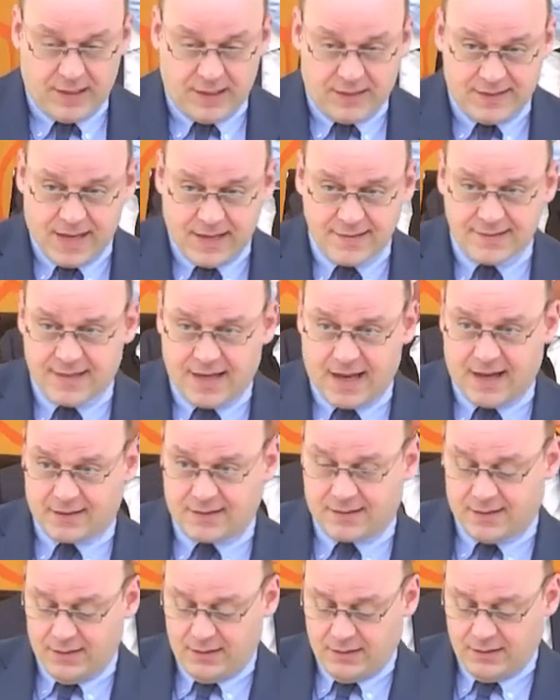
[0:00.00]
Das
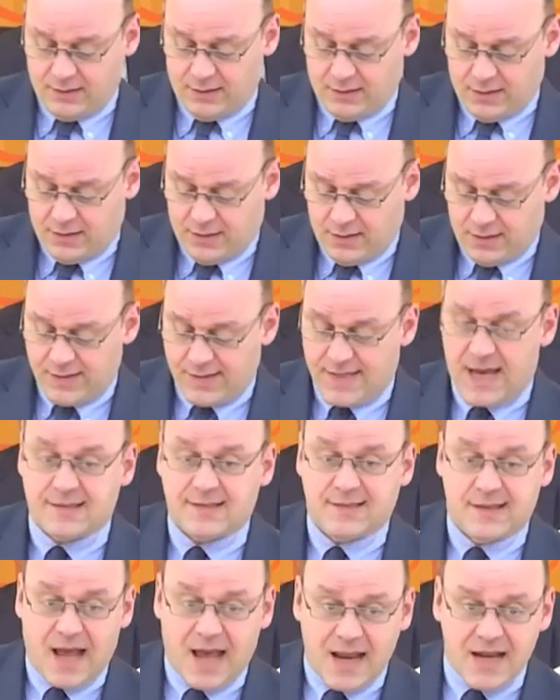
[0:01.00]
sagte
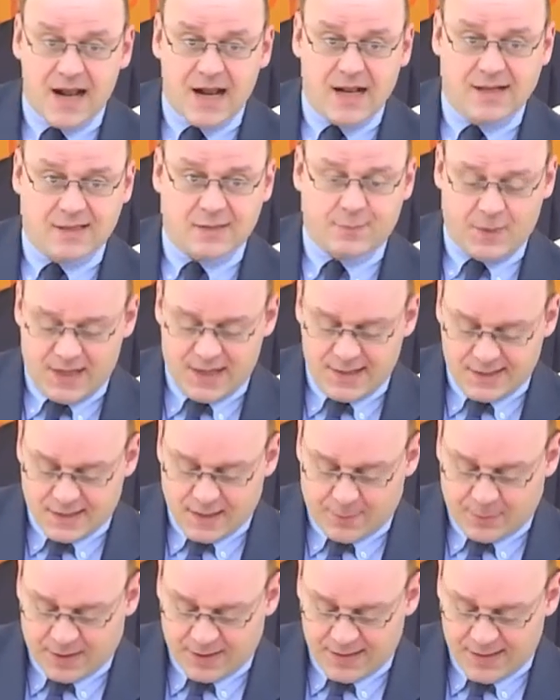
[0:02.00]
Sachsen-Anhalts
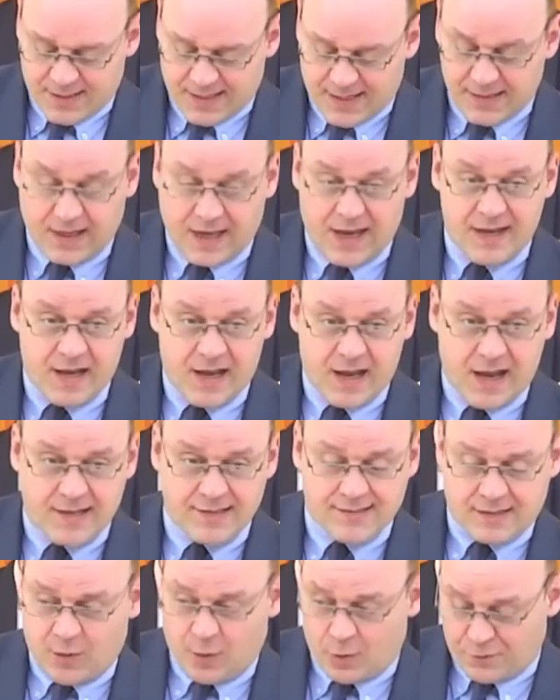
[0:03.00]
Ministerpräsident Rainer
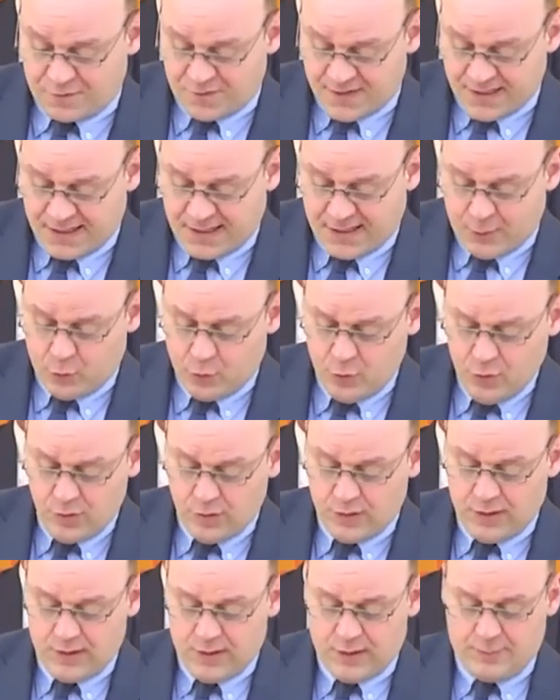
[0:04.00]
Haseloff, CDU,
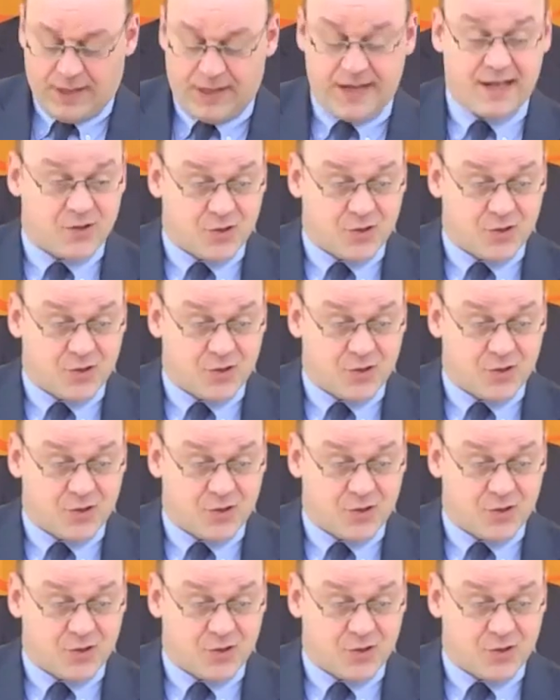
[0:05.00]
bei der